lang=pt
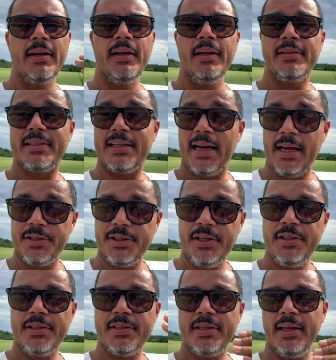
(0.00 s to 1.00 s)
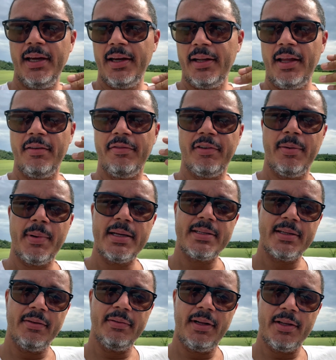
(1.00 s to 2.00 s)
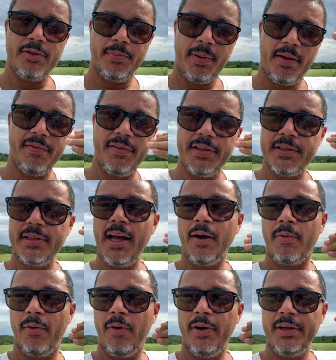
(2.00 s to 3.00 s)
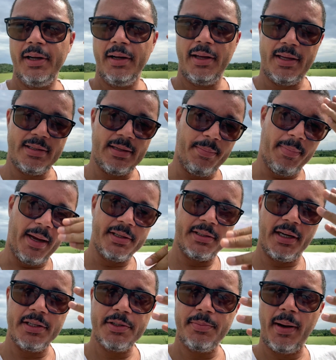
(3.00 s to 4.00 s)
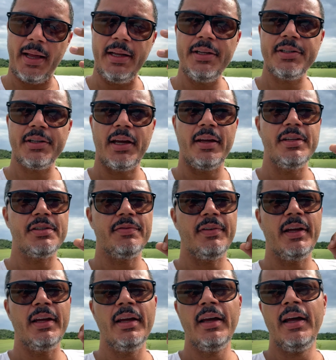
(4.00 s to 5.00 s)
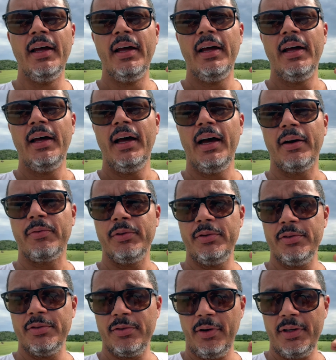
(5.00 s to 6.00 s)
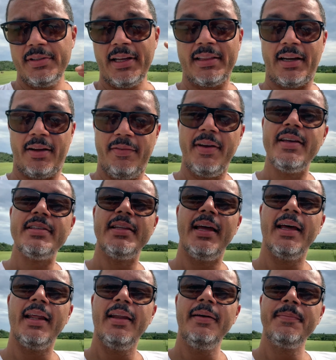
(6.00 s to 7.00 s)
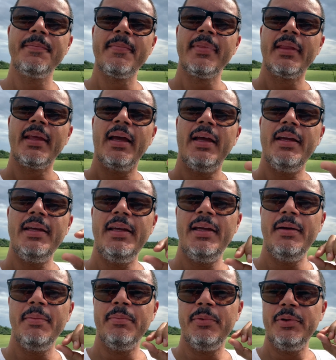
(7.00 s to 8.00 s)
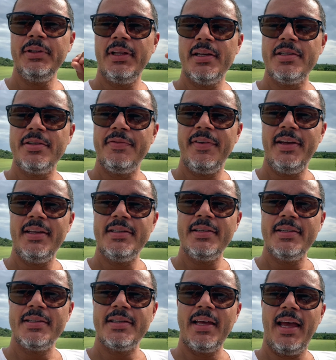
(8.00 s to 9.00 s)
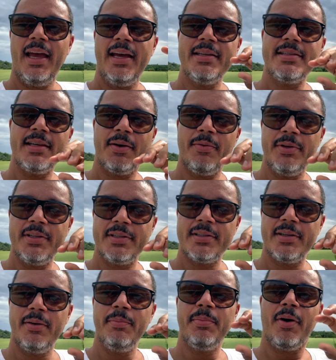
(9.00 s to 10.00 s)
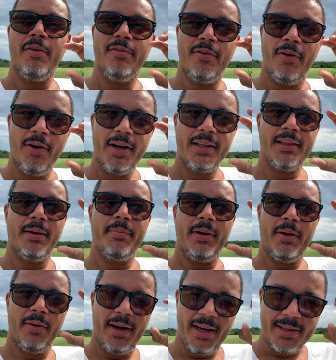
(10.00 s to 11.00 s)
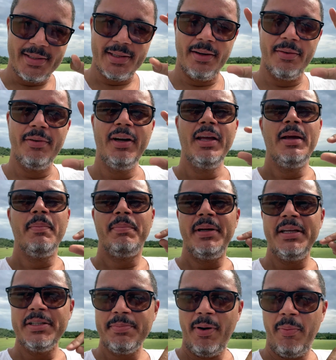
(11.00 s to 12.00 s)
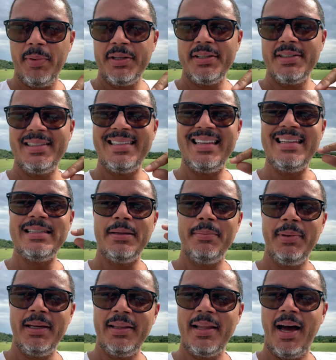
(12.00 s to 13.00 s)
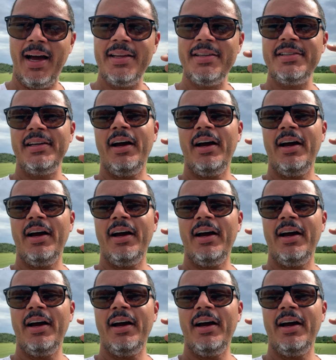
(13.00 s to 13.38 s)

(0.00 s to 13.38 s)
ceratite seca, da inflamação da superfície da córnea, que é essa parte transparente que a gente vê a cor dos olhos através dela. E muitas vezes essa condição provoca também uma reação, principalmente de sensibilidade